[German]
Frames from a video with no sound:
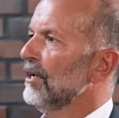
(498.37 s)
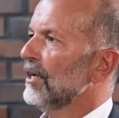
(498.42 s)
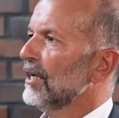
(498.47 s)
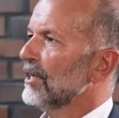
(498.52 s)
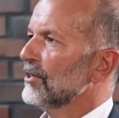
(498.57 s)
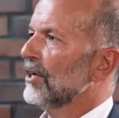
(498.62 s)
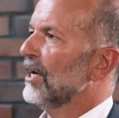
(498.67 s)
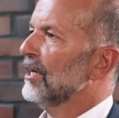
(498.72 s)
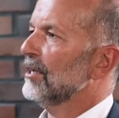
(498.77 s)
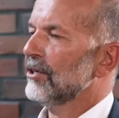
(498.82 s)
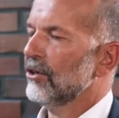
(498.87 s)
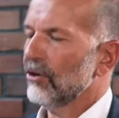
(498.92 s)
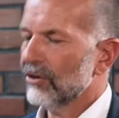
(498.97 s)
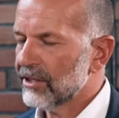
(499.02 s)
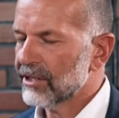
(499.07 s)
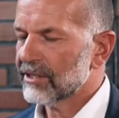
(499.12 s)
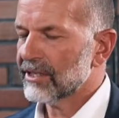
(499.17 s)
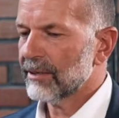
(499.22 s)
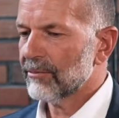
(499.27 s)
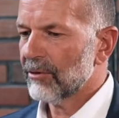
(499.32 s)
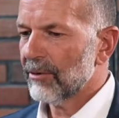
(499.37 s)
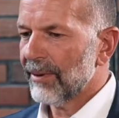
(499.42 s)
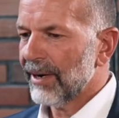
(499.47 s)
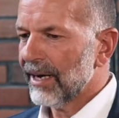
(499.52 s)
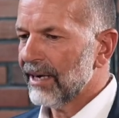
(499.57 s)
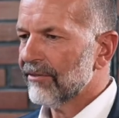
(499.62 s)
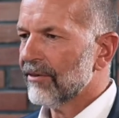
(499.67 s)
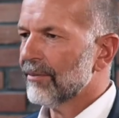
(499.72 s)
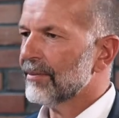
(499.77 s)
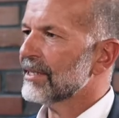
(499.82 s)
Also eigentlich leuchtet es einem immer
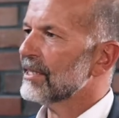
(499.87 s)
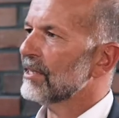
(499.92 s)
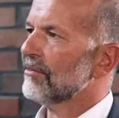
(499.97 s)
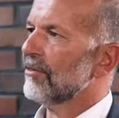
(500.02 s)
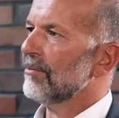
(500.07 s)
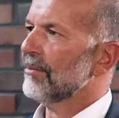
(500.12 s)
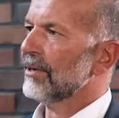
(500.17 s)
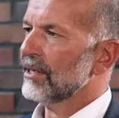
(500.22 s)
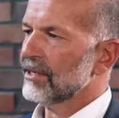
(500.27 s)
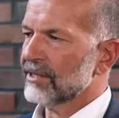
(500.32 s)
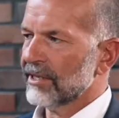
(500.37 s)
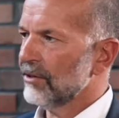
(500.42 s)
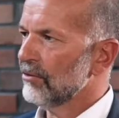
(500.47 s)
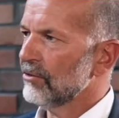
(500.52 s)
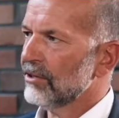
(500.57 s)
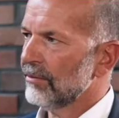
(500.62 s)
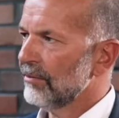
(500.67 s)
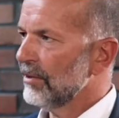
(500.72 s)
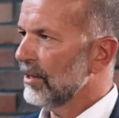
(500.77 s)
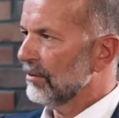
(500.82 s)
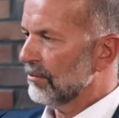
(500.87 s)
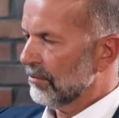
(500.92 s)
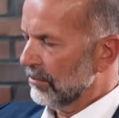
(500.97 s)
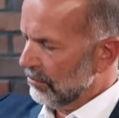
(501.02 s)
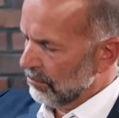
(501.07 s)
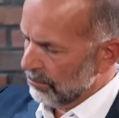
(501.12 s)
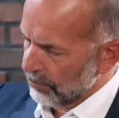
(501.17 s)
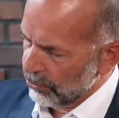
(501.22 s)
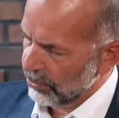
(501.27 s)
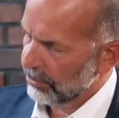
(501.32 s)
ein, wenn man sagt, wir machen jetzt Geothermie,
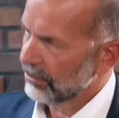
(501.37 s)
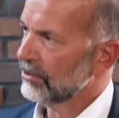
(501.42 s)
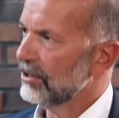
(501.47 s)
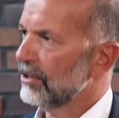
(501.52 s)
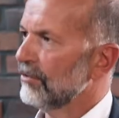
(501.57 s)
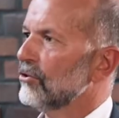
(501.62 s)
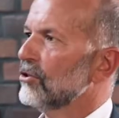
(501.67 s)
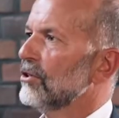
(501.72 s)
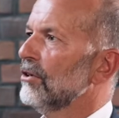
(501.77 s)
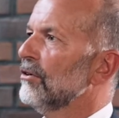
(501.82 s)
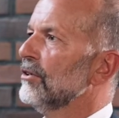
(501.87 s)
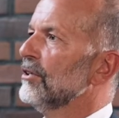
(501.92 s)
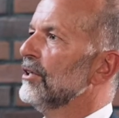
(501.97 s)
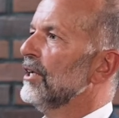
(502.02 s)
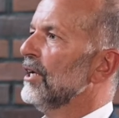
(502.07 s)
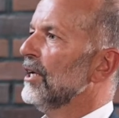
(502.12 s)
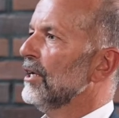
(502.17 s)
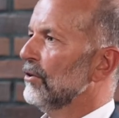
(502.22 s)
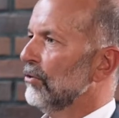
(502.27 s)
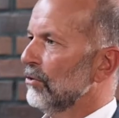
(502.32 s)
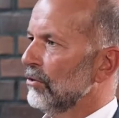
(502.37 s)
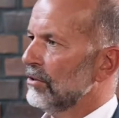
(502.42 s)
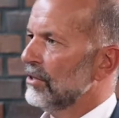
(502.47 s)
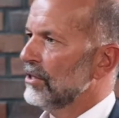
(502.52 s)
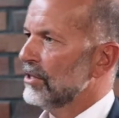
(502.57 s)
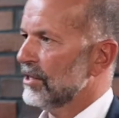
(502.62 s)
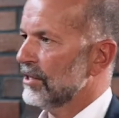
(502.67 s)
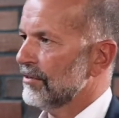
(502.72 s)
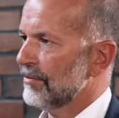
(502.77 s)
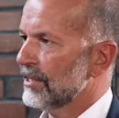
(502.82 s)
bohren ein tiefes Loch in die Erde, unten
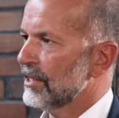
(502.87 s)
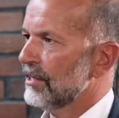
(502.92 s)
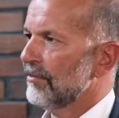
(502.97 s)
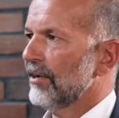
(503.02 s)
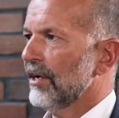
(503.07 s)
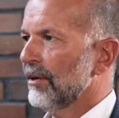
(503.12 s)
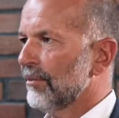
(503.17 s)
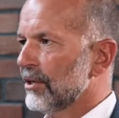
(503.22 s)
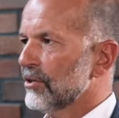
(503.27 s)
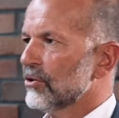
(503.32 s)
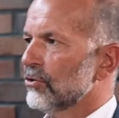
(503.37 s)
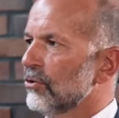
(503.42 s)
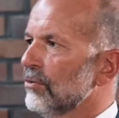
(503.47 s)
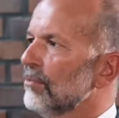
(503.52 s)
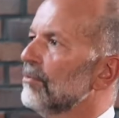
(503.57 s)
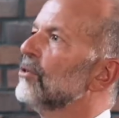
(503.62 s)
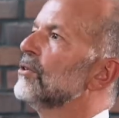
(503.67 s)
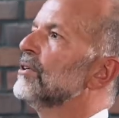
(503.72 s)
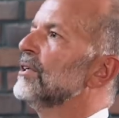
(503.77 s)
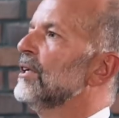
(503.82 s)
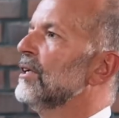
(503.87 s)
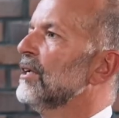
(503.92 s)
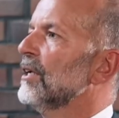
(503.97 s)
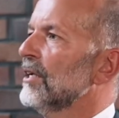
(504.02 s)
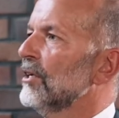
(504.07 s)
ist das Wasser wärmer als oben, die genau.